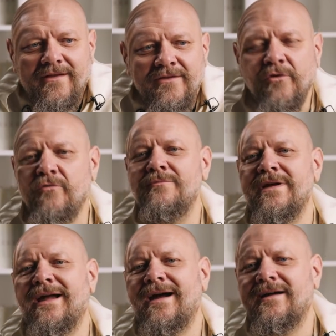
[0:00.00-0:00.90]
no,
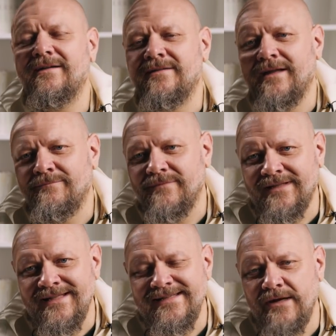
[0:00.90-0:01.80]
umyka nam
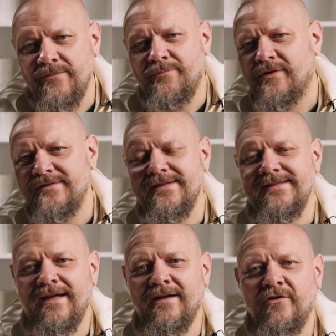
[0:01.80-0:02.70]
ten cały
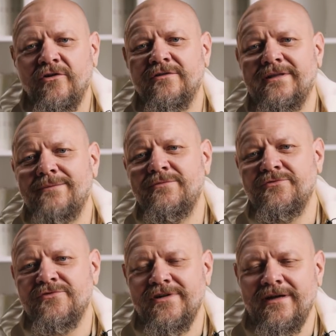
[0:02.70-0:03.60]
proces, a oglądamy
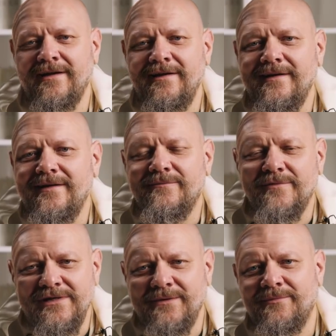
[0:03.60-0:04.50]
już je,
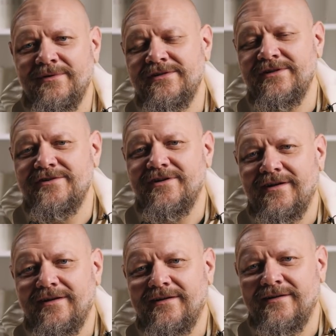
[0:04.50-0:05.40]
można powiedzieć,
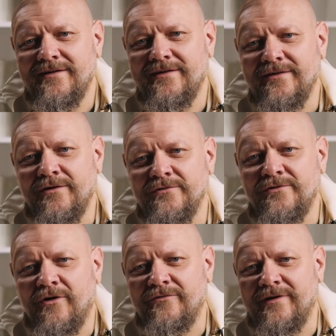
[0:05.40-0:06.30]

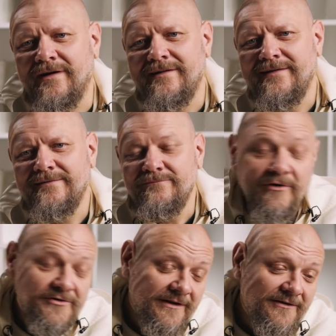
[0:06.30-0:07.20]
gotowe.
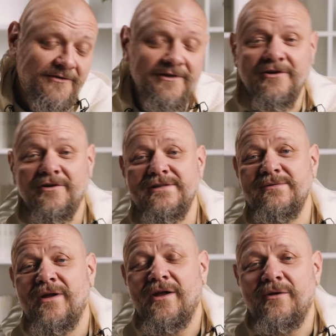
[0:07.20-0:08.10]
Może to tylko
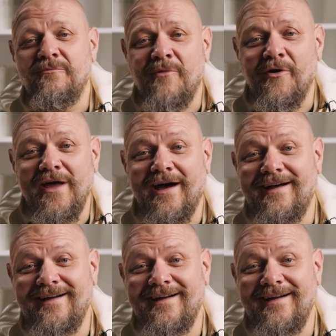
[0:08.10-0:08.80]
jest moja